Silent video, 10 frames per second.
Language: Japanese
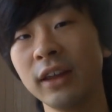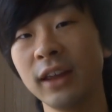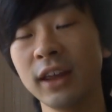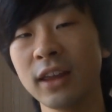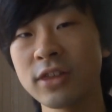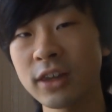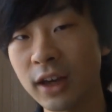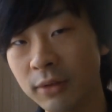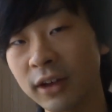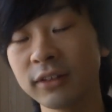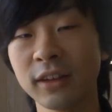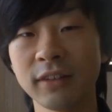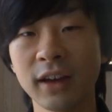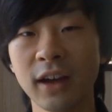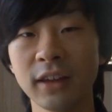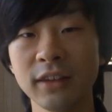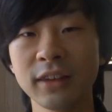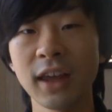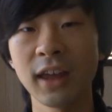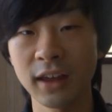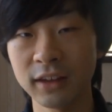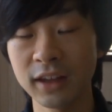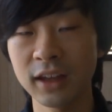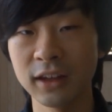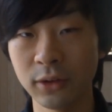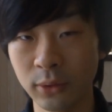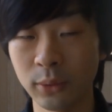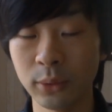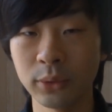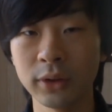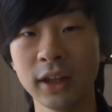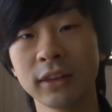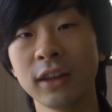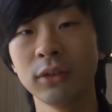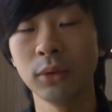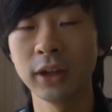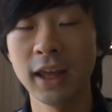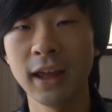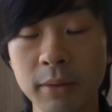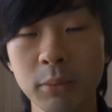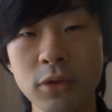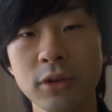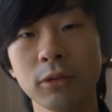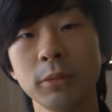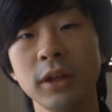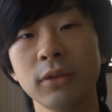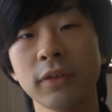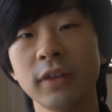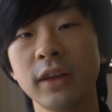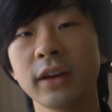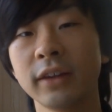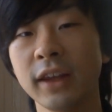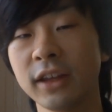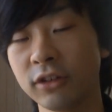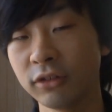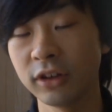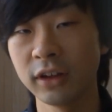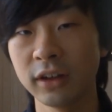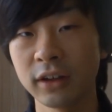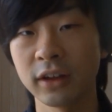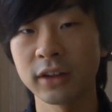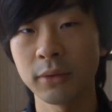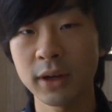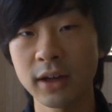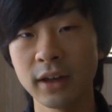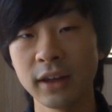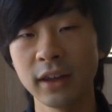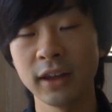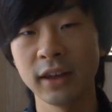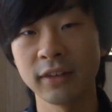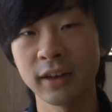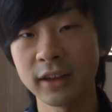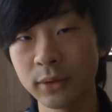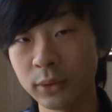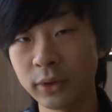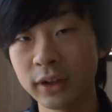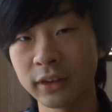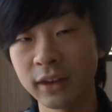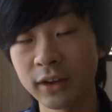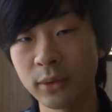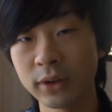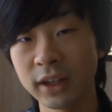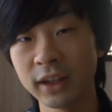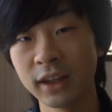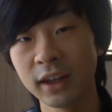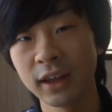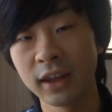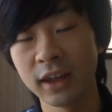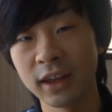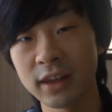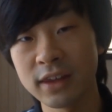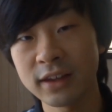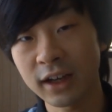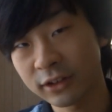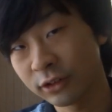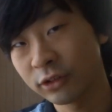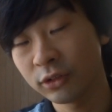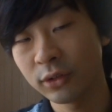えー、違いはあるんですが、似た原理の音になってるので、もしロビーとスネアができる方は、えー、先ほど言ったように、えー、比較